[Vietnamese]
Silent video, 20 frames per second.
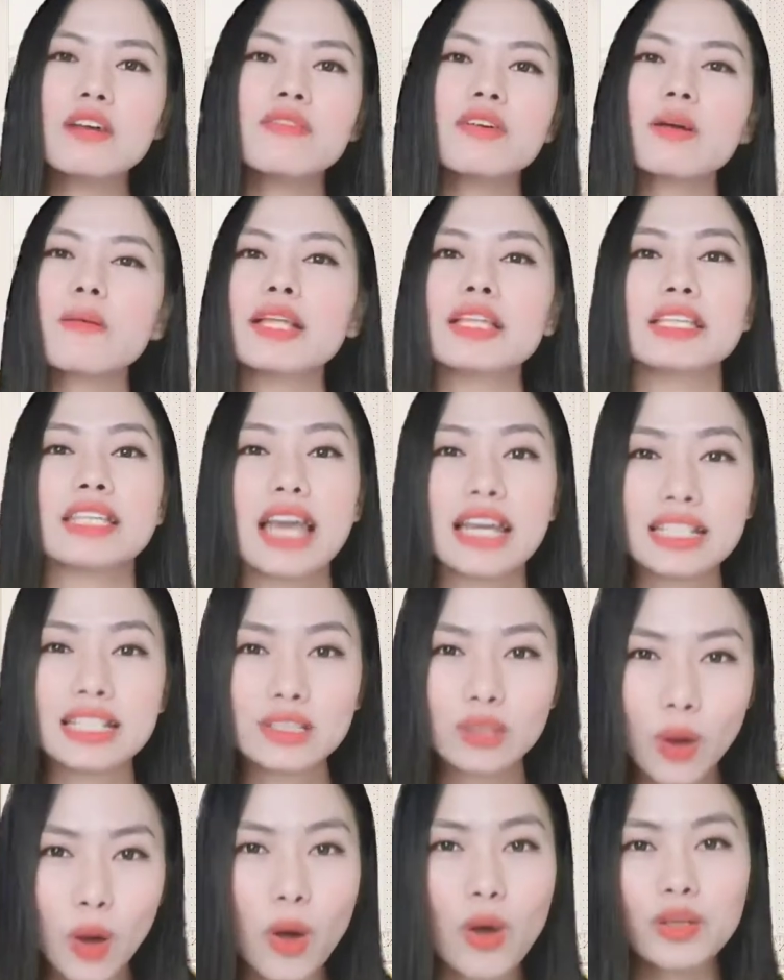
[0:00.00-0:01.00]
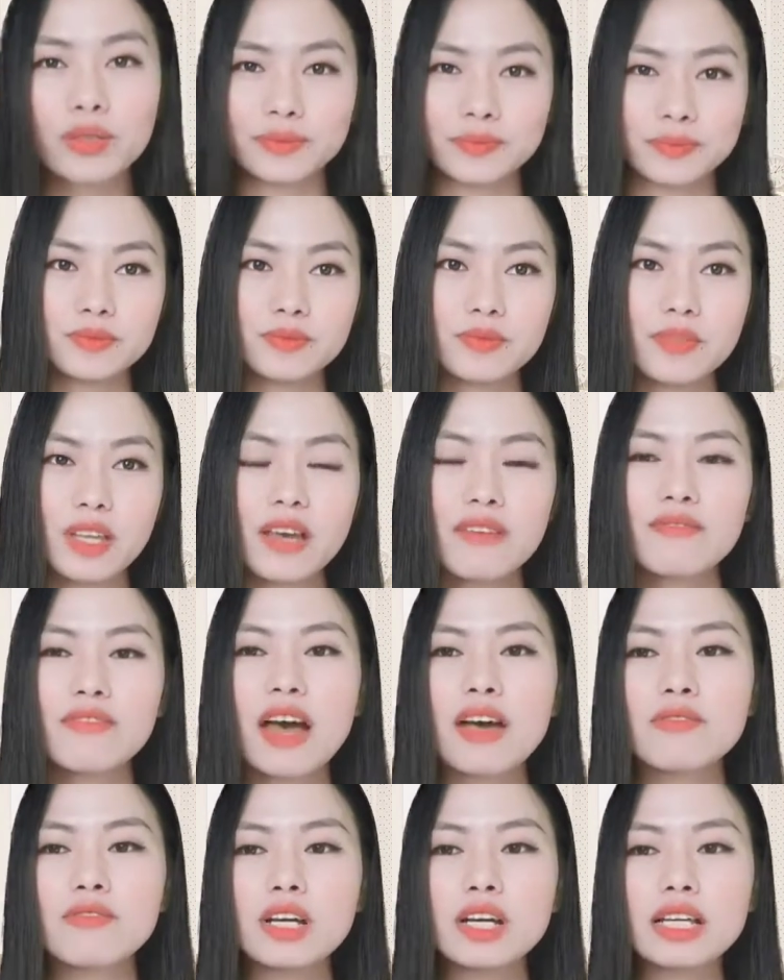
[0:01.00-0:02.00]
với các bạn nhanh thôi
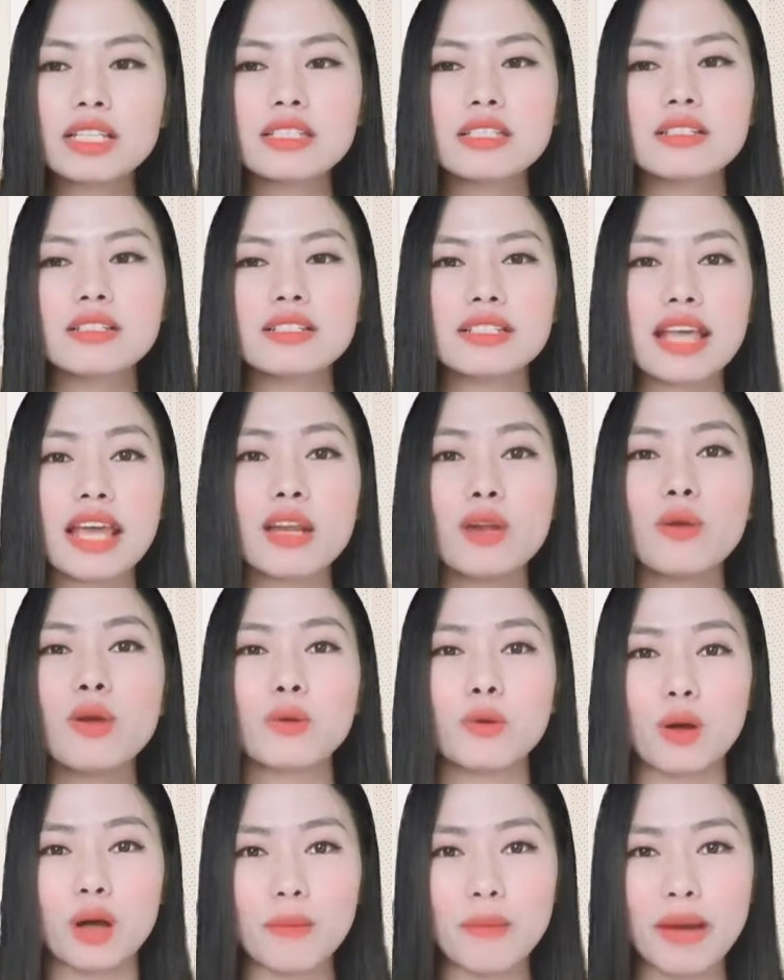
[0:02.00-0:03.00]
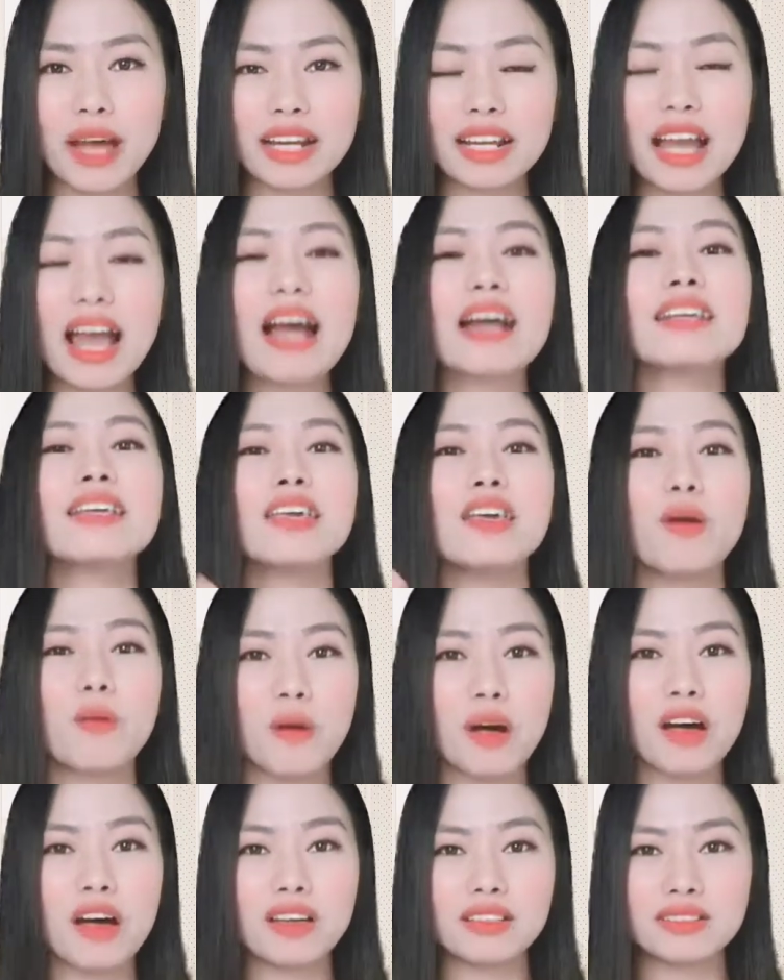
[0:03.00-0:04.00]
và với cái sự rèn luyện của các bạn càng
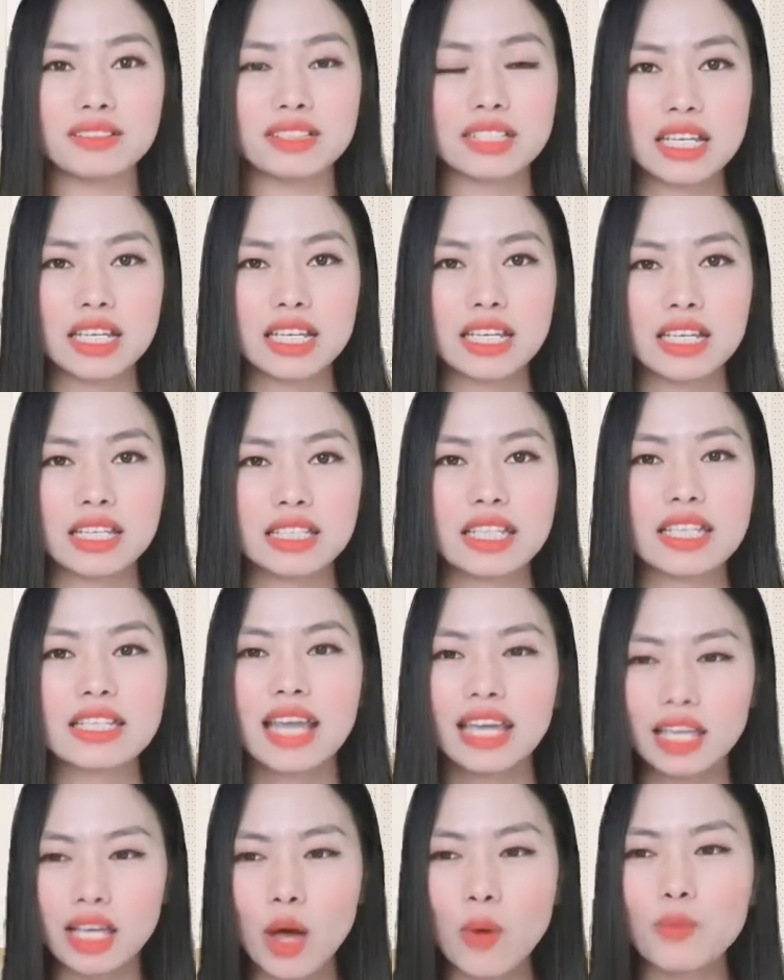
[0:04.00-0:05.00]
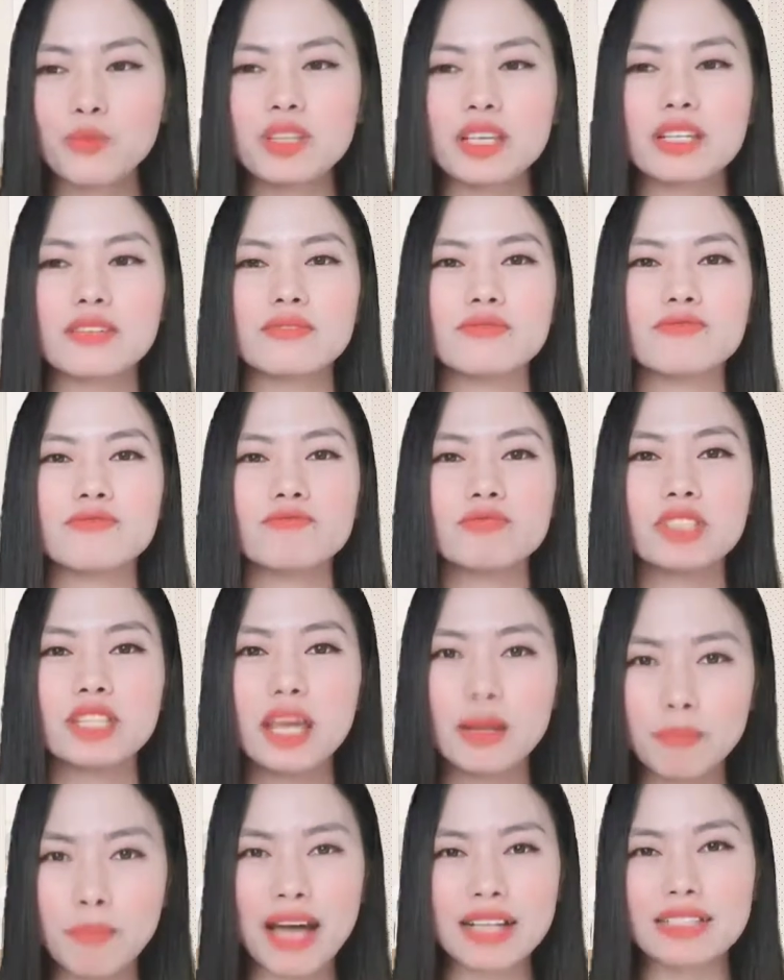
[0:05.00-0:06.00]
nhiều hơn thì thành công sẽ
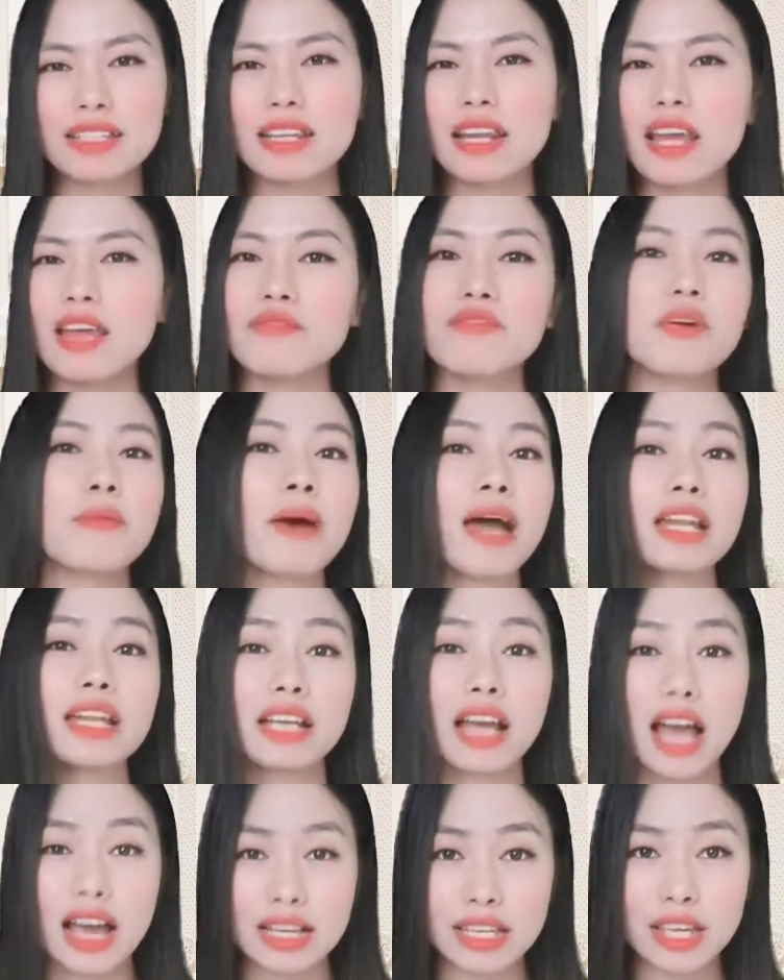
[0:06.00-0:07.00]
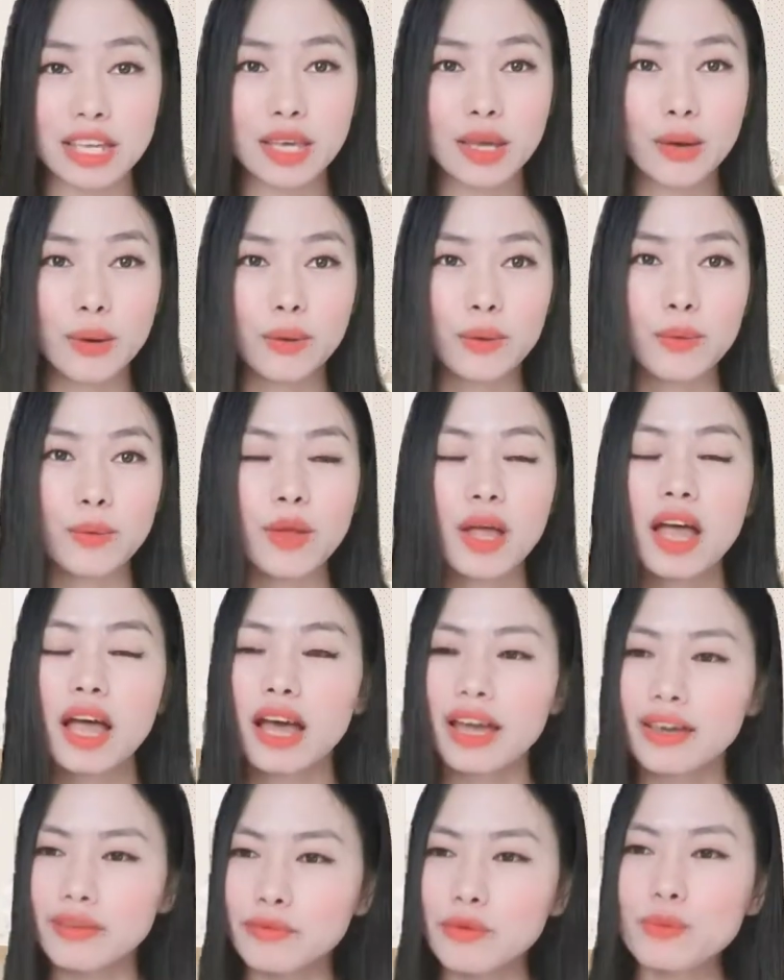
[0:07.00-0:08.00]
tiền bạc sẽ đến với bạn càng nhiều
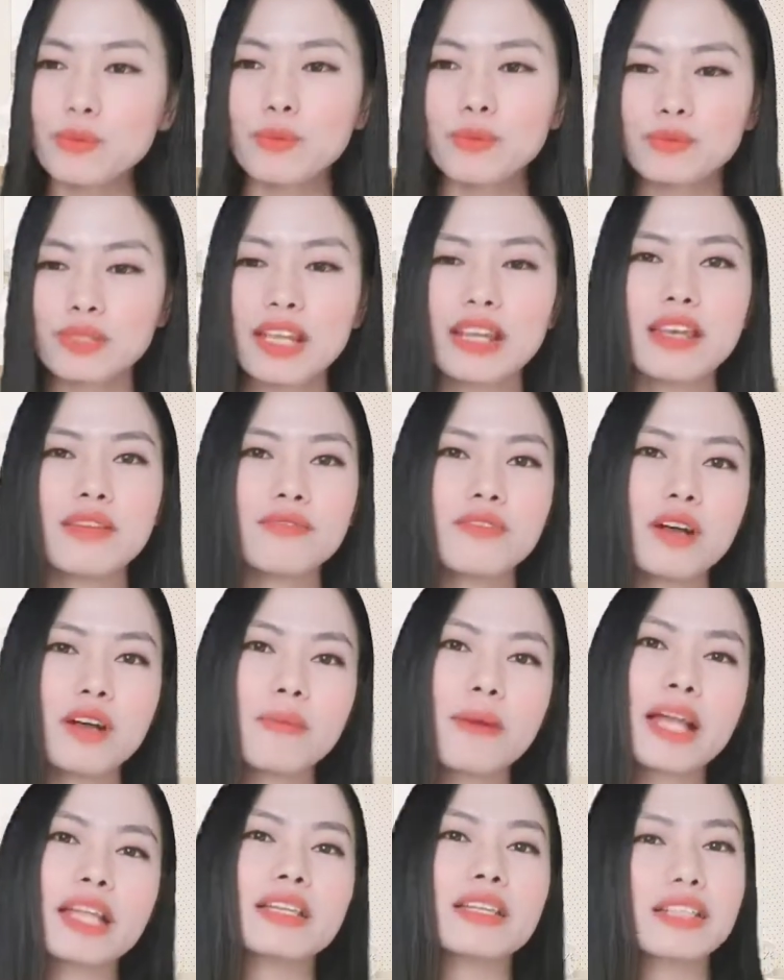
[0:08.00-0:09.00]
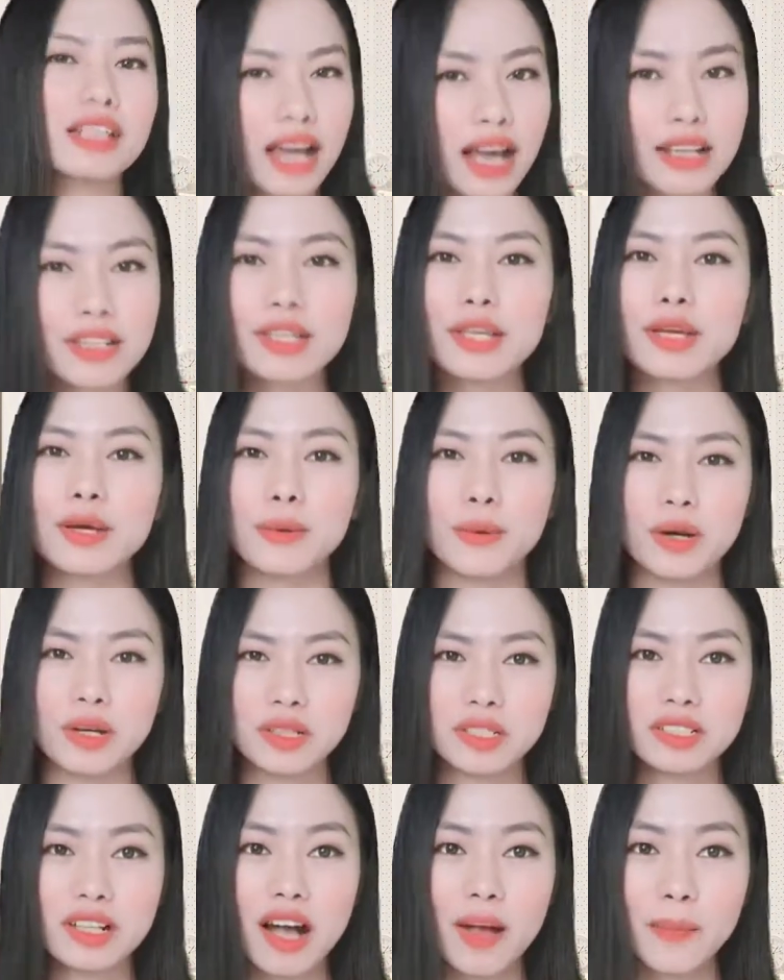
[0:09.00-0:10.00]
hạnh phúc cũng sẽ đến với các bạn càng nhiều
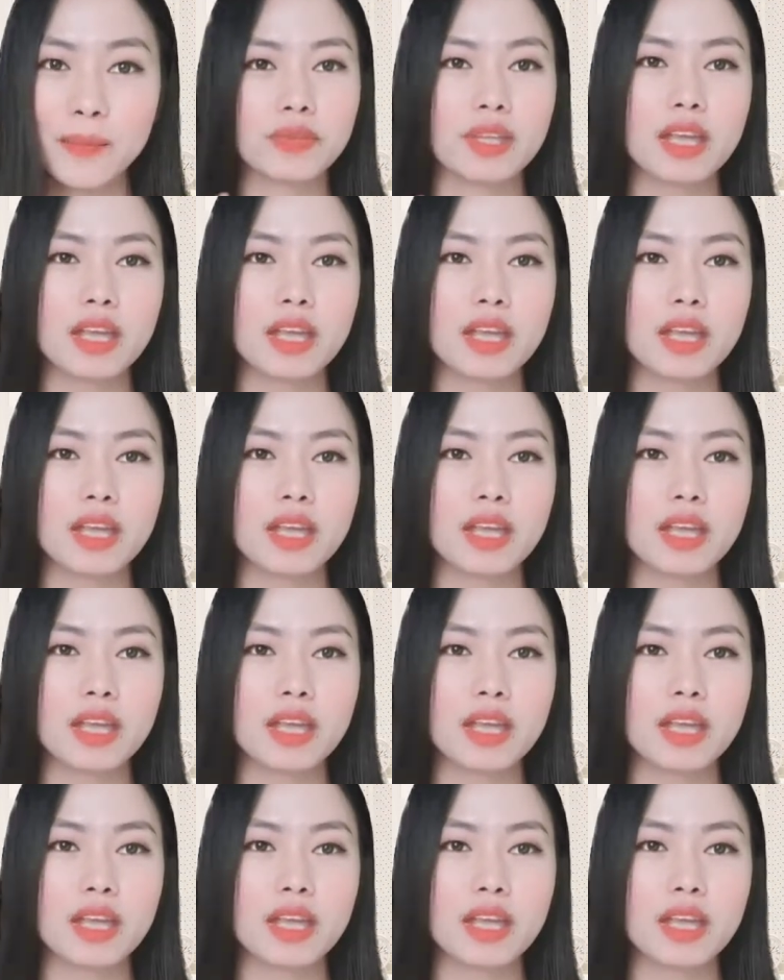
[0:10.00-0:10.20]
hơn nữa